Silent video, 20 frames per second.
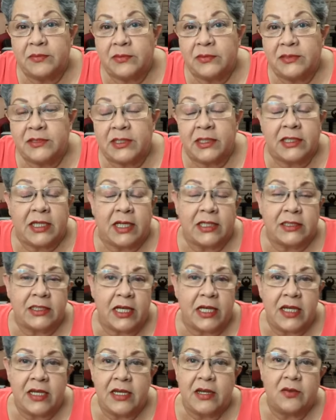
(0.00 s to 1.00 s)
Santa
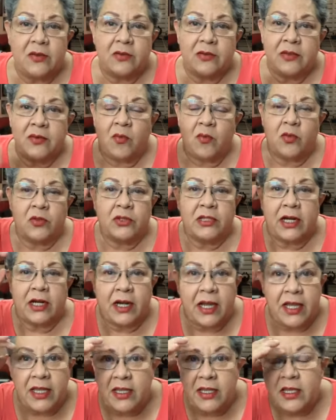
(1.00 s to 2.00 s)
Catarina o,
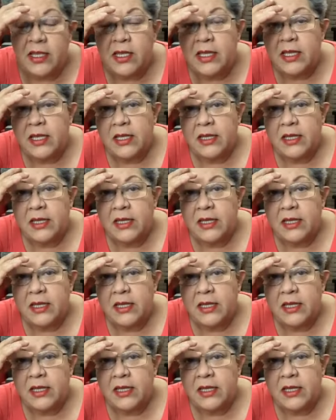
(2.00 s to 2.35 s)
Monterrey.